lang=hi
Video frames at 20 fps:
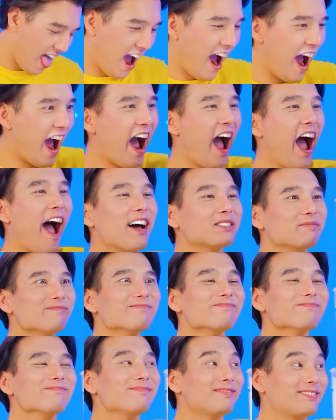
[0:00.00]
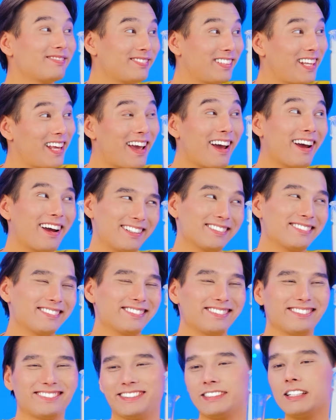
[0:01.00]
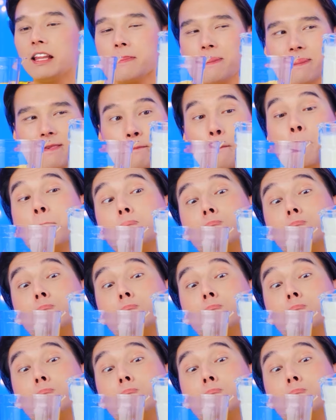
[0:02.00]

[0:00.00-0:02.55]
सही बात है मिल्क शेक सबसे स्वादिष्ट